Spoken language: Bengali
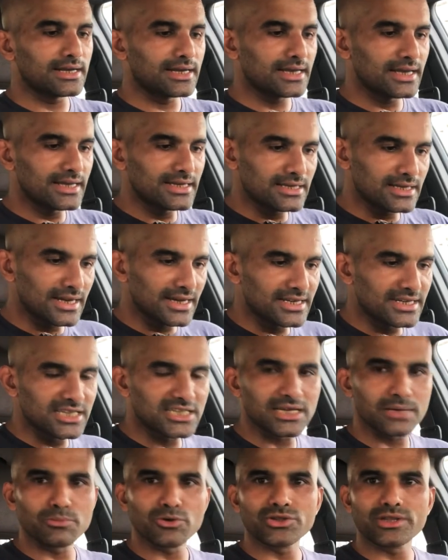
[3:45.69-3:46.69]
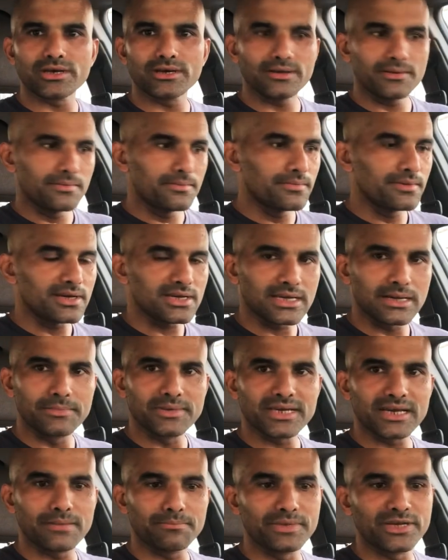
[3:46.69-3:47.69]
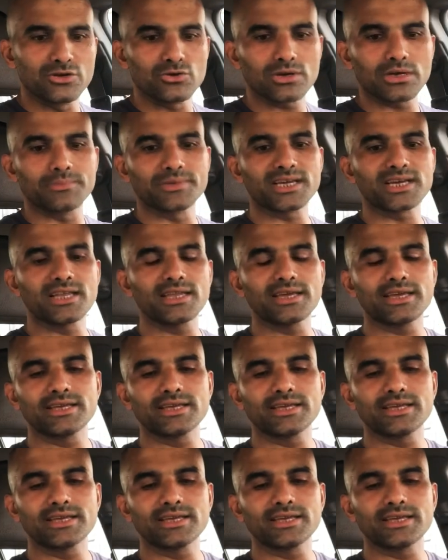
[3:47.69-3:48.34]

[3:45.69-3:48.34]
এই এই ডিশের মধ্যে কেমিক্যাল ভিন্ন কেমিক্যাল